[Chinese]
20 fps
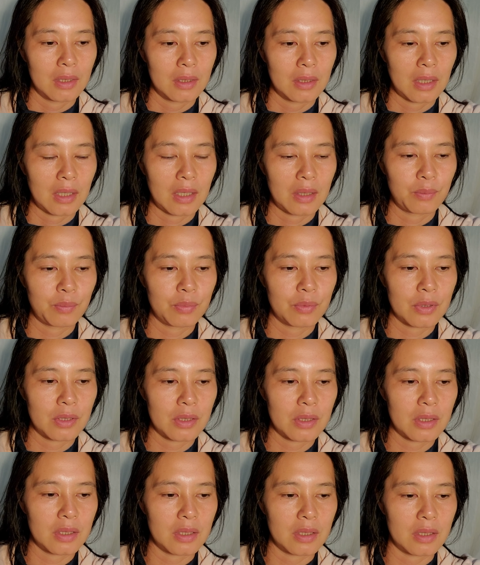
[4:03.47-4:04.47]
它不
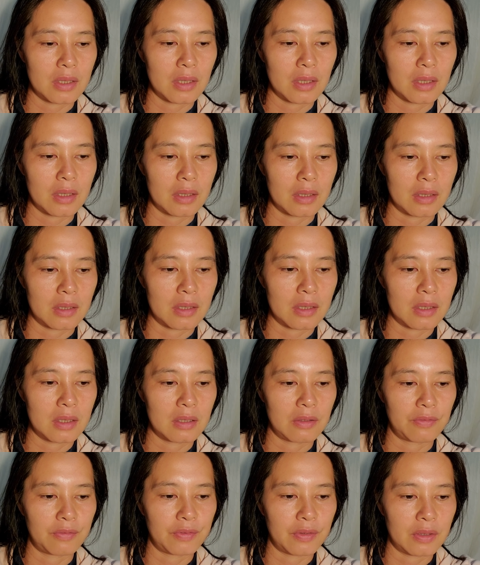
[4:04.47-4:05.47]
是以这个
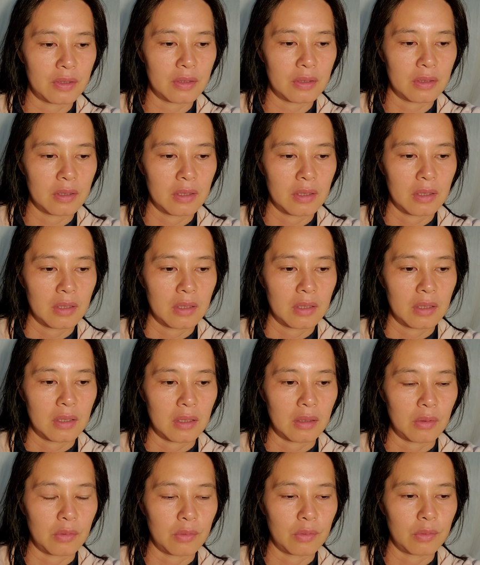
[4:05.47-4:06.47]
细分，
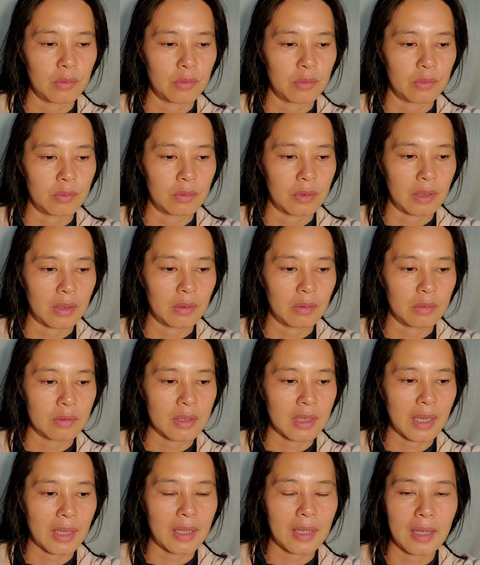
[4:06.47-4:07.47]
然后然后
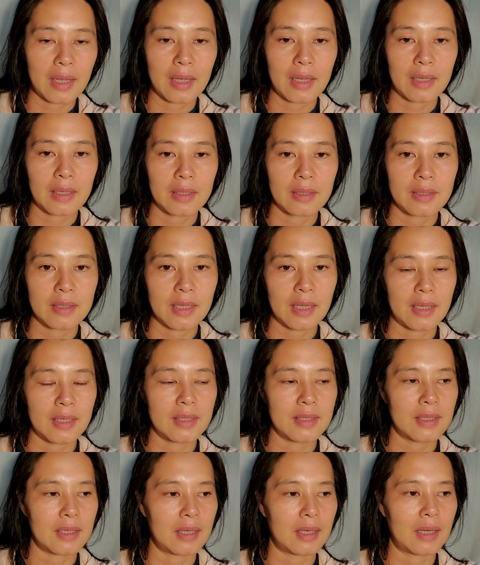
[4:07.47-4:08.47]
拆开拆
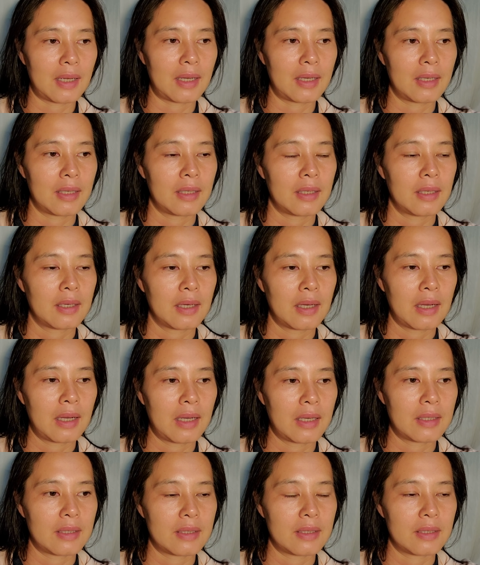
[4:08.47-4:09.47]
解来
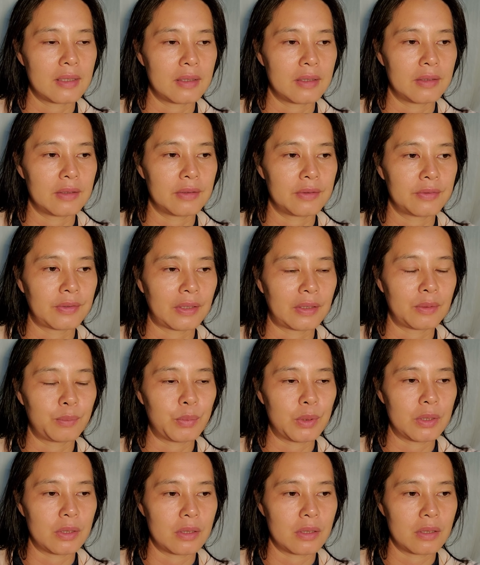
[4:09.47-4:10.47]
看这个法的
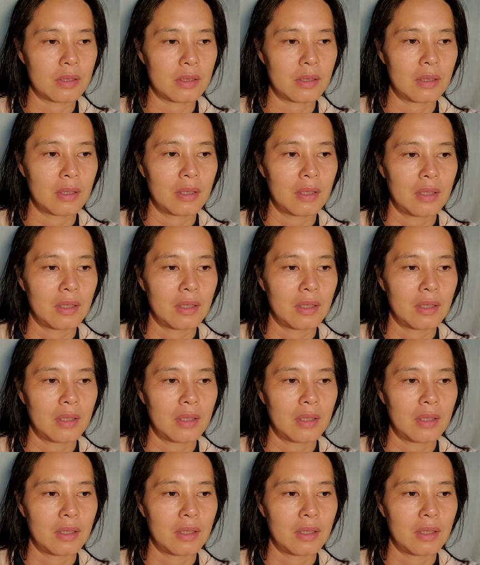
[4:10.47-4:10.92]
本质。